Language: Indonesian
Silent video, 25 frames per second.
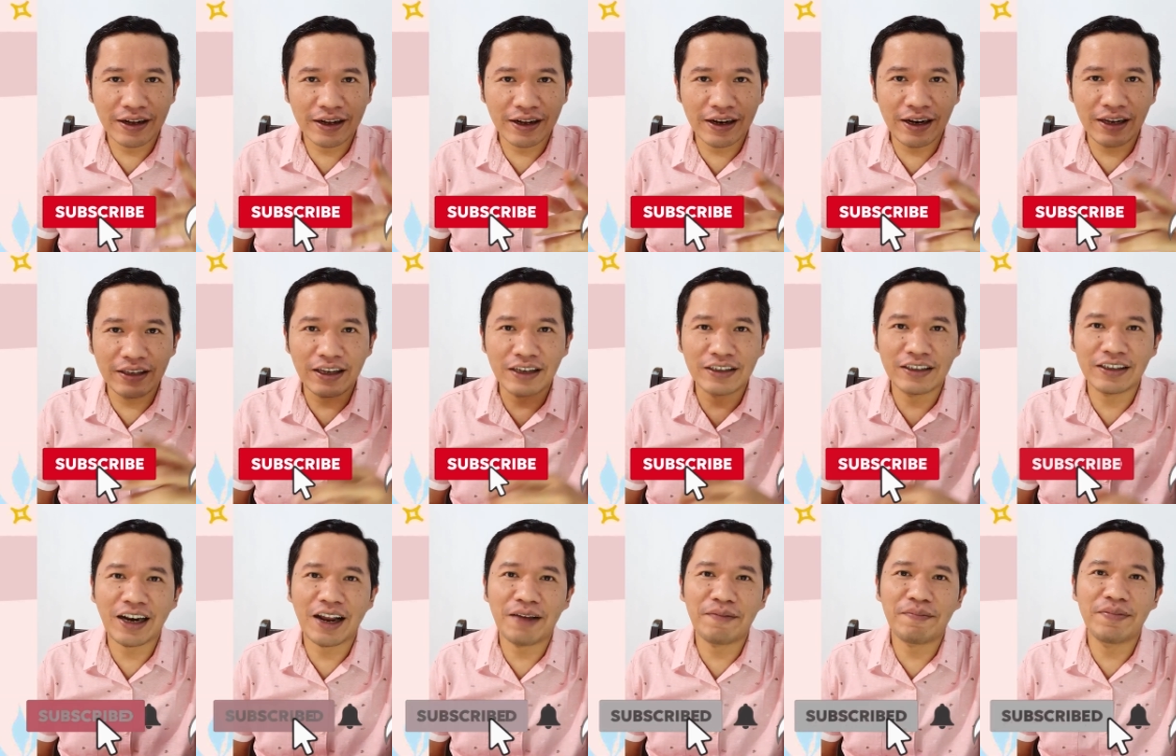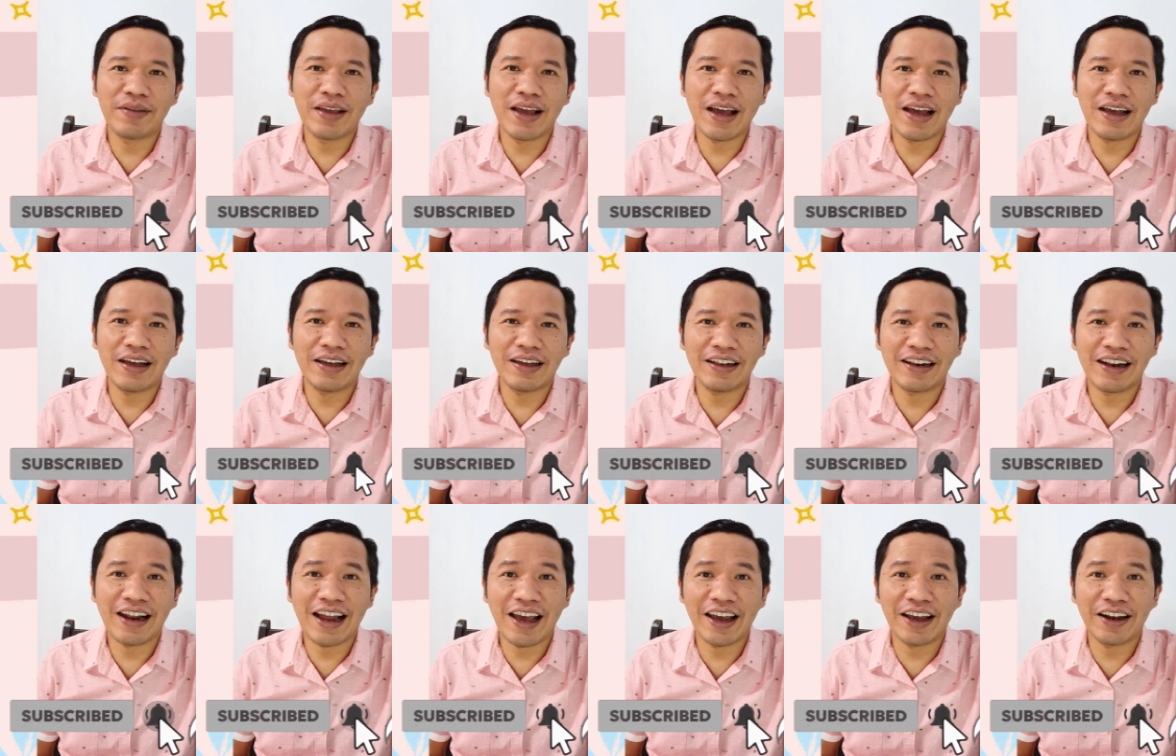klik subscribe-nya,
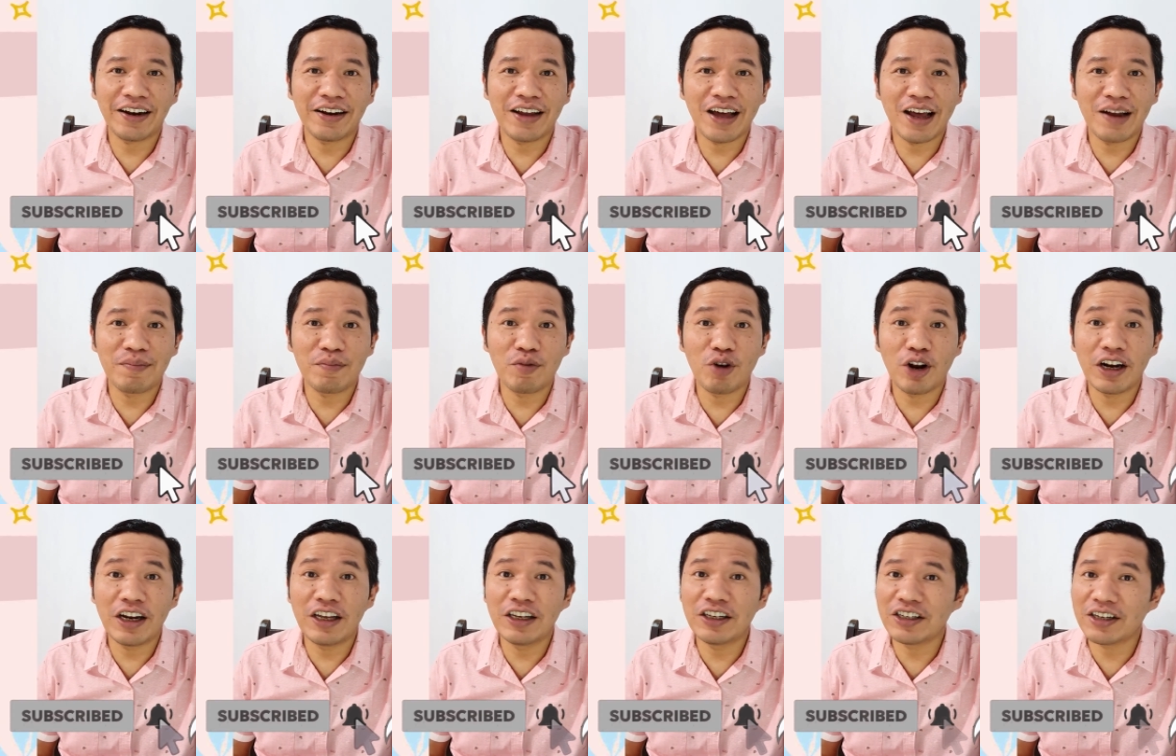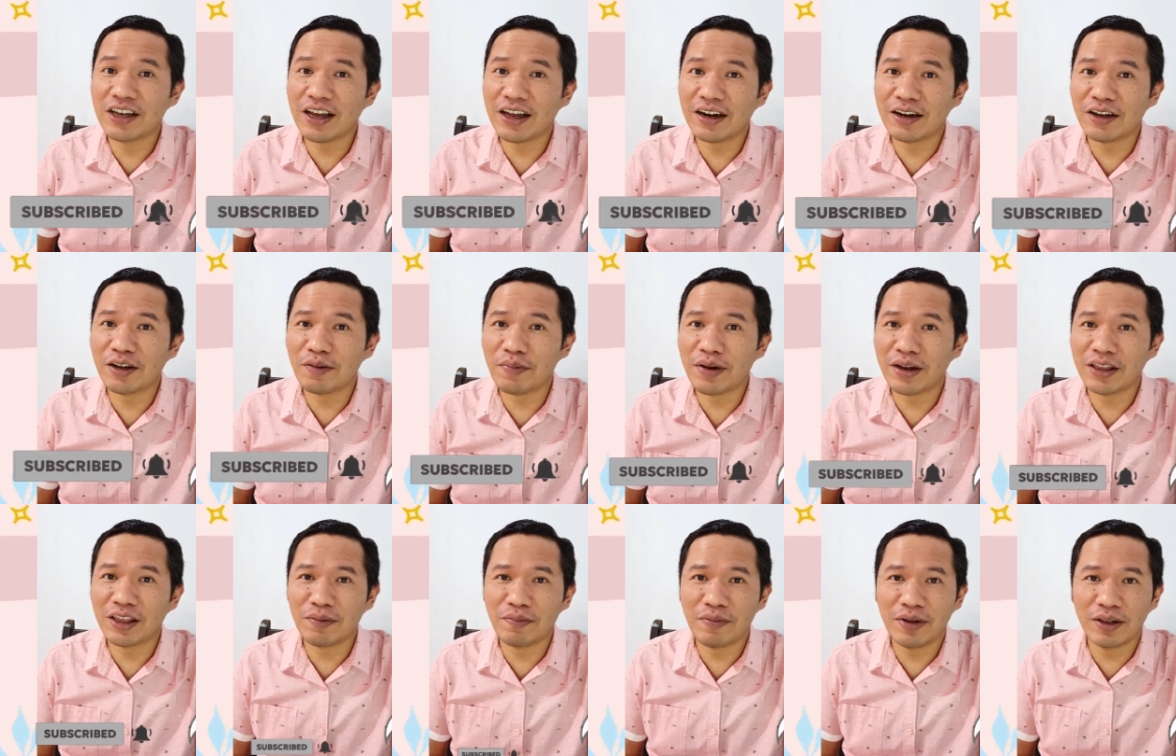like, dan boleh di-share
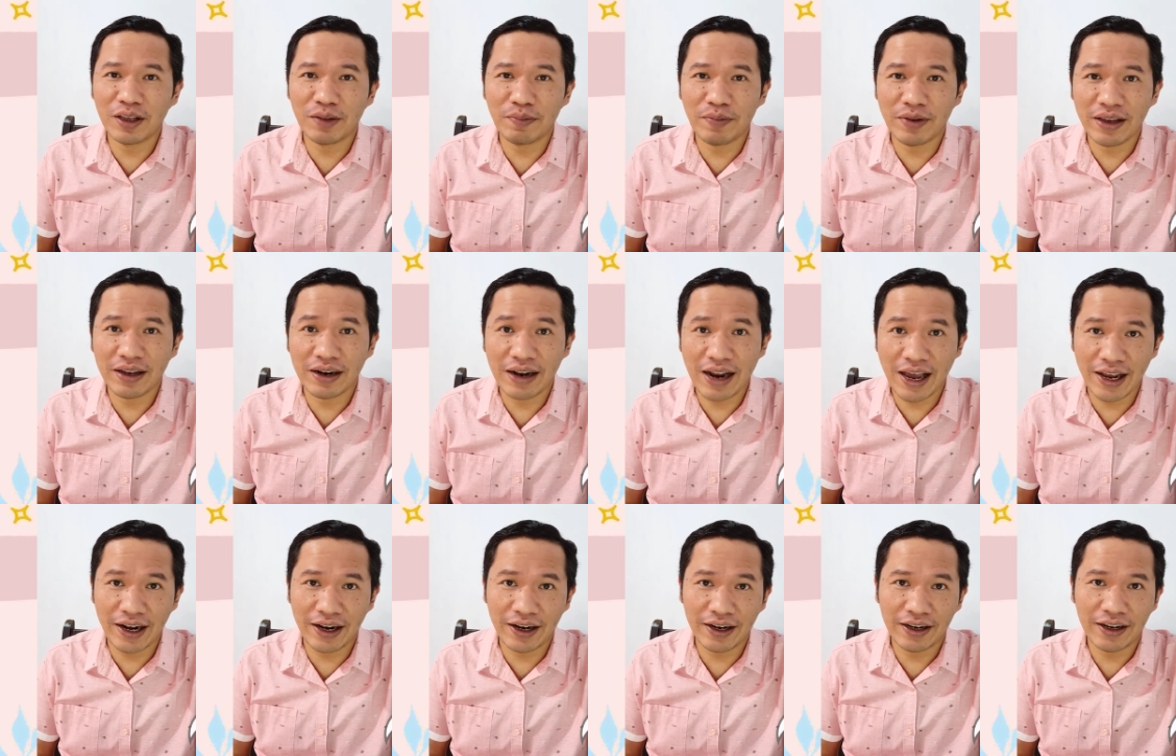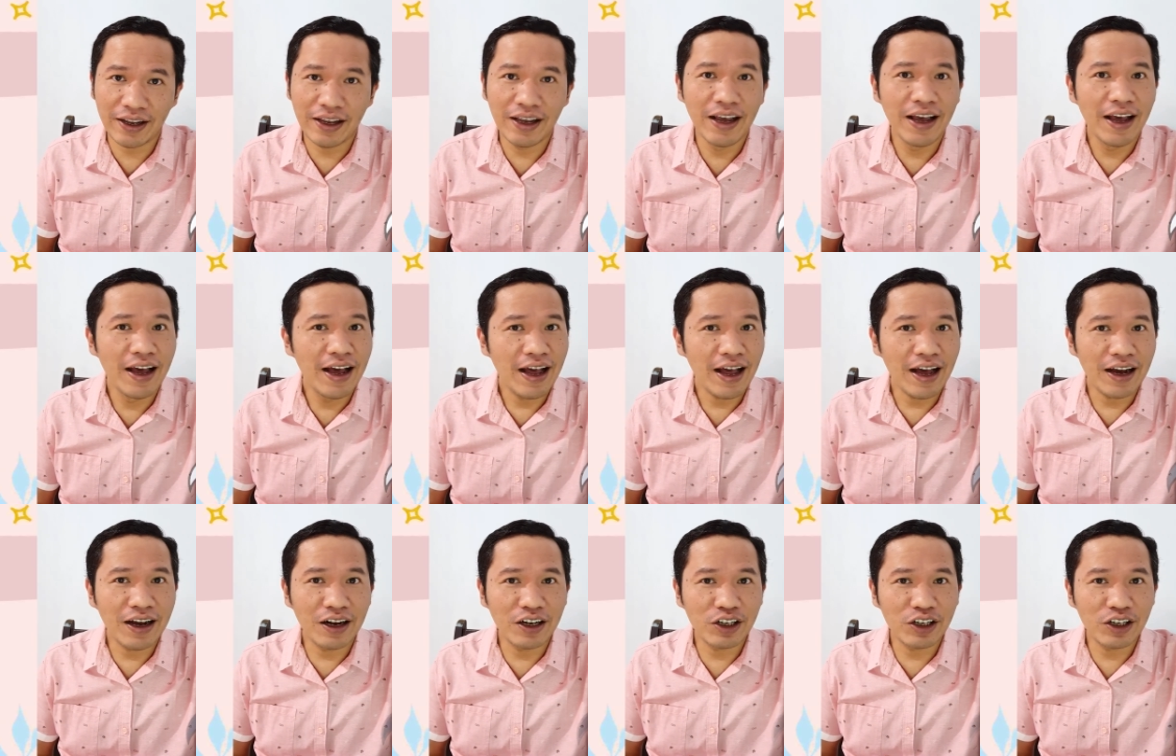kepada teman-teman yang lain agar